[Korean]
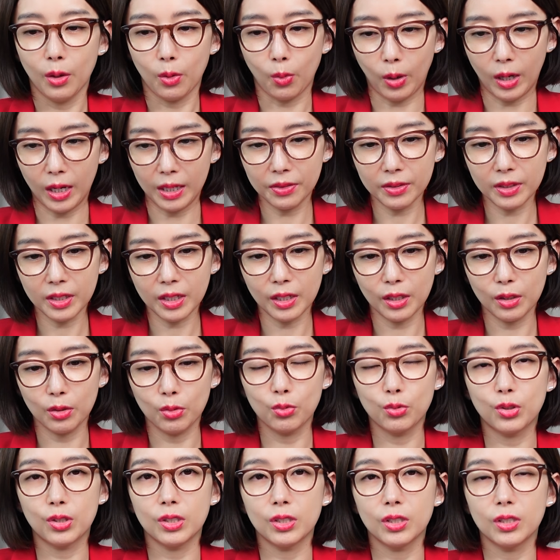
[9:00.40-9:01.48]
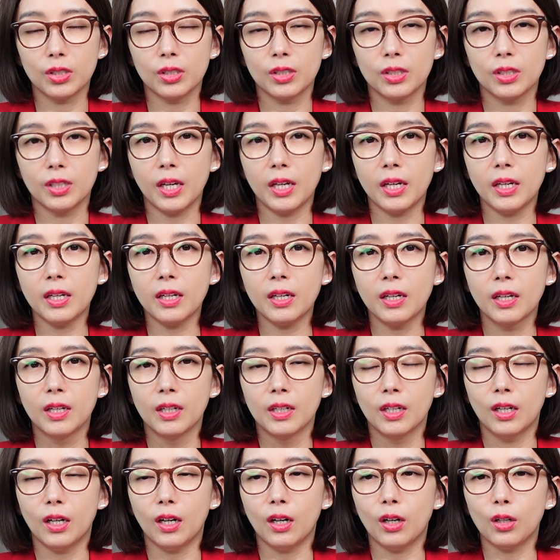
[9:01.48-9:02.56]
관계 유지에
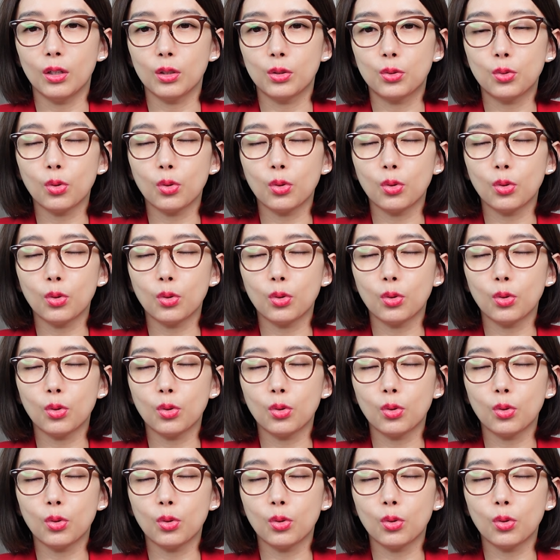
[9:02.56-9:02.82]
어,